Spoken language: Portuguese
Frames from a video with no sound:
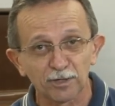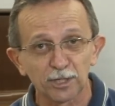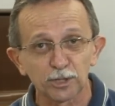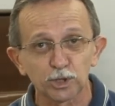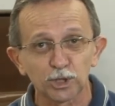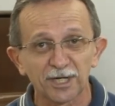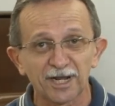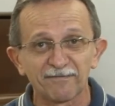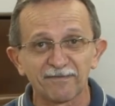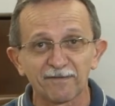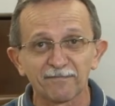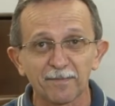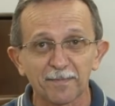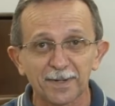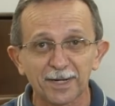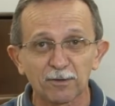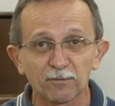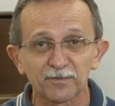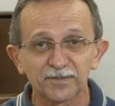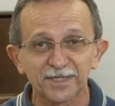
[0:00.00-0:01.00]
a gente levava
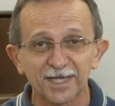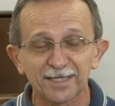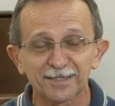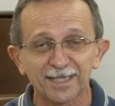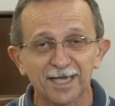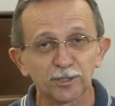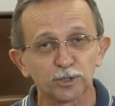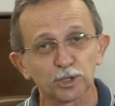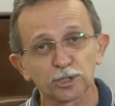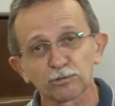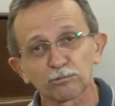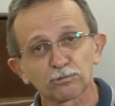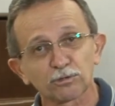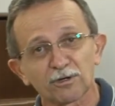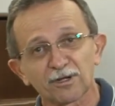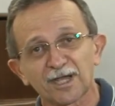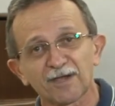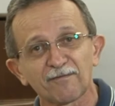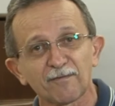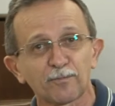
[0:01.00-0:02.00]
para consertar, a gente não
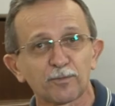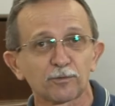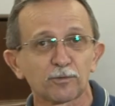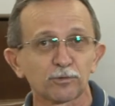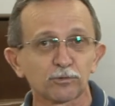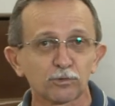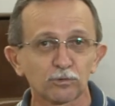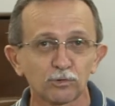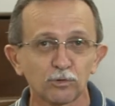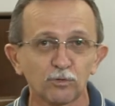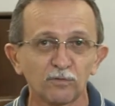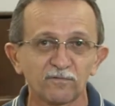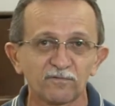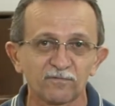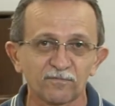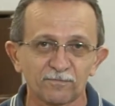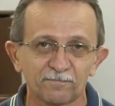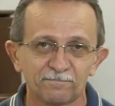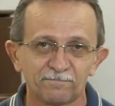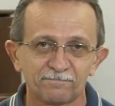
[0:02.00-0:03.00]
trocava por outro
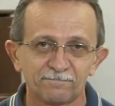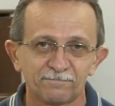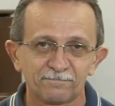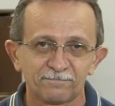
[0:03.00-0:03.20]
novo.